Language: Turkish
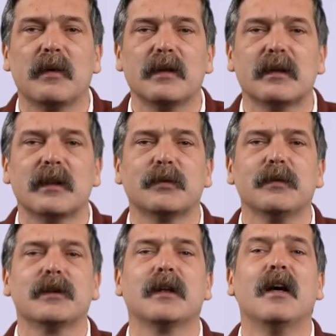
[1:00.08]

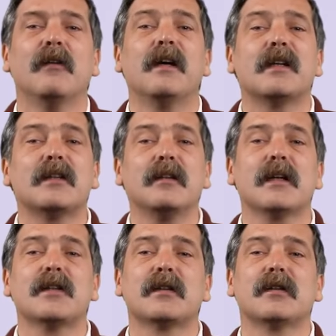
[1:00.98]
yabancılaşmış ve
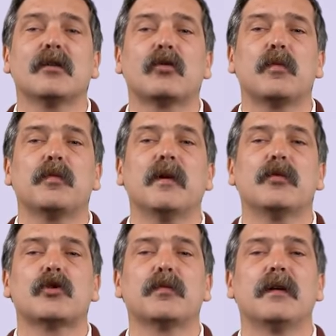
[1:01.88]
içinden çıktığı topluma
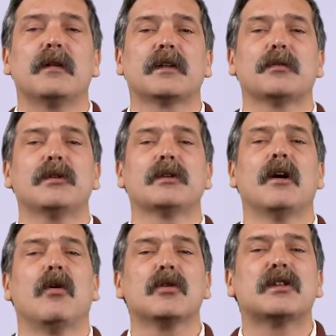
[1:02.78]
düşmanlaşmış
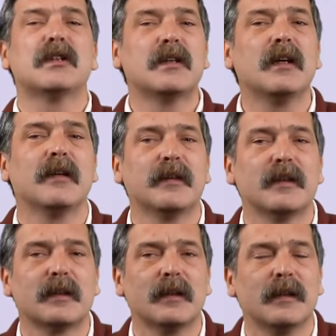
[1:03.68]
o çirkin
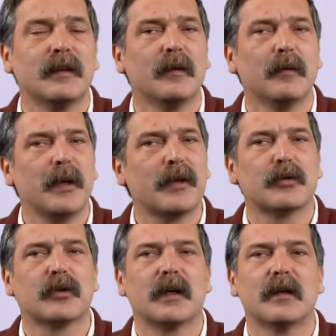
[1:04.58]
anlayışla pek
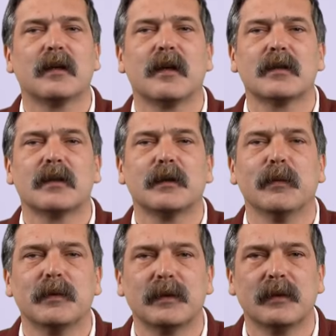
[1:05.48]
çok yerde
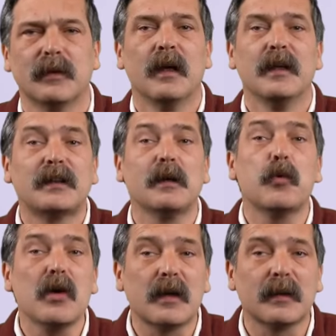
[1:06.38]
karşılaşmamız. İşte
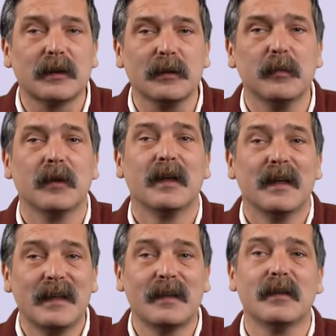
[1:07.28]
bu yaklaşım
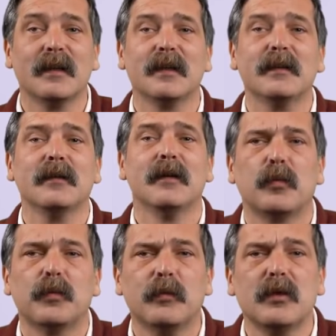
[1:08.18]
iktidarın
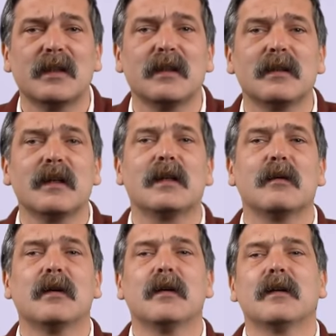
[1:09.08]
toplumun kılcal
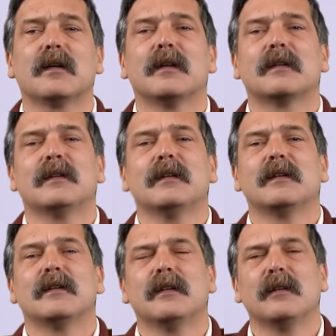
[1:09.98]
damarlarına kadar
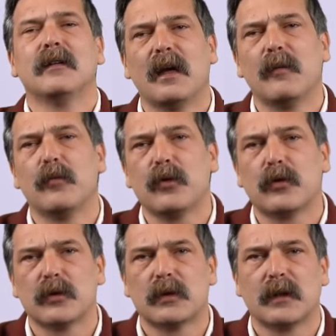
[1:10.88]
sızdığının en büyük
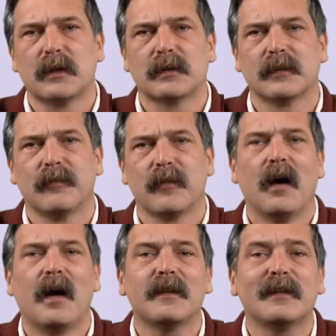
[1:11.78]
göstergesi.
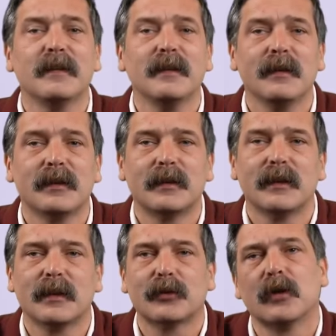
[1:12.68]
Altını
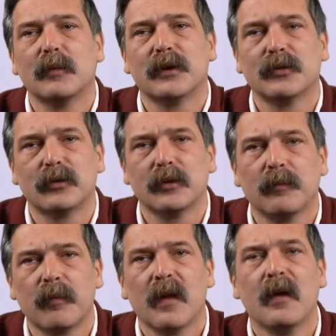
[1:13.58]
çizerek söylemek istiyorum.